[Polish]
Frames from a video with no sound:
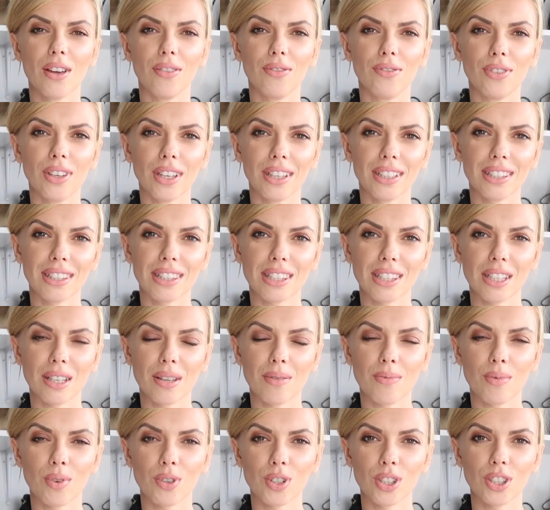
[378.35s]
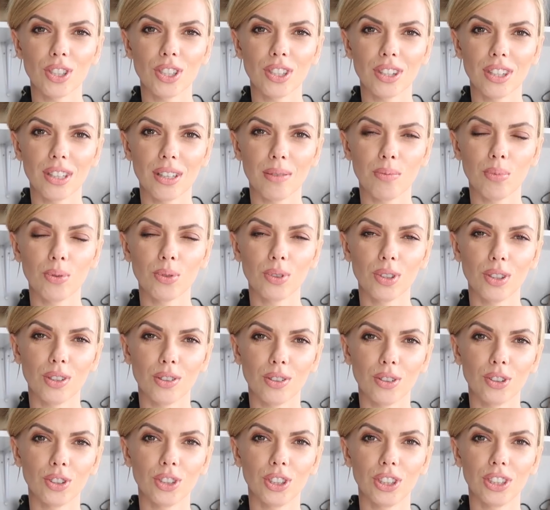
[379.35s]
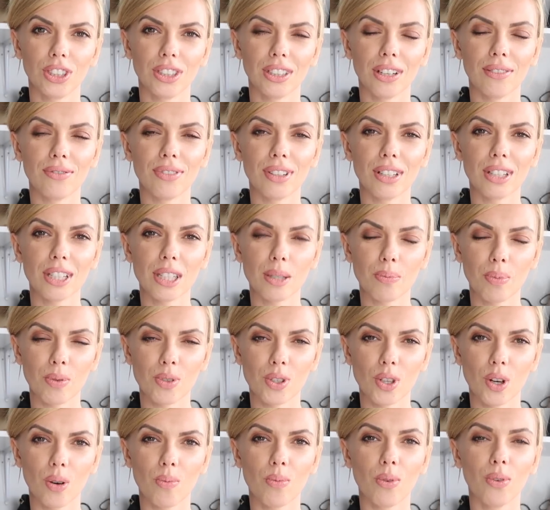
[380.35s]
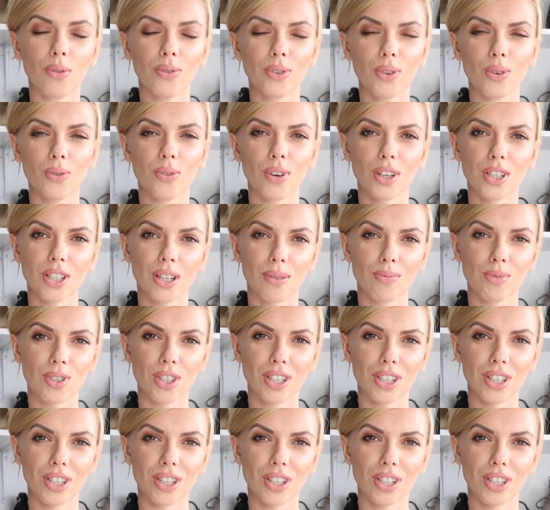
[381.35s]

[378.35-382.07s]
więc e, możecie te buty nosić na wiele sposobów i uważam,